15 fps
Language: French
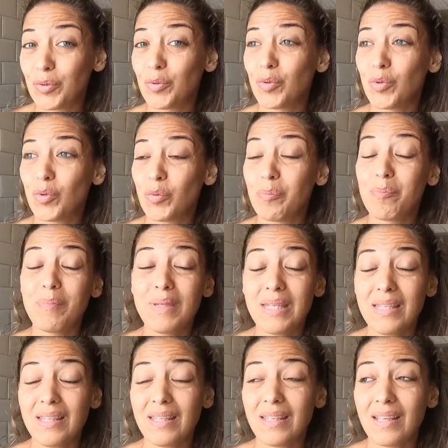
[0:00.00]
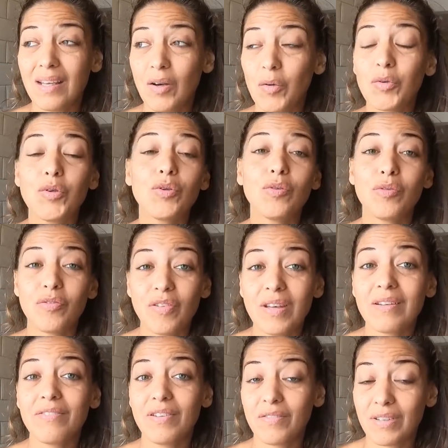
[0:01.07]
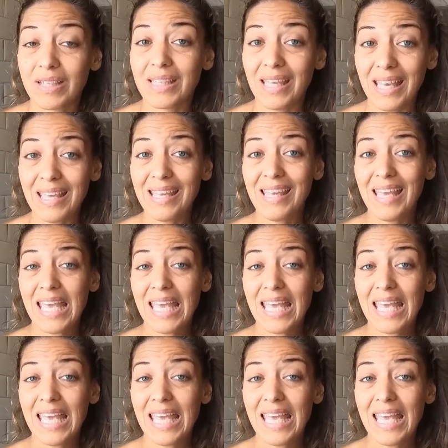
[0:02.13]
de mi, au lieu de fin février.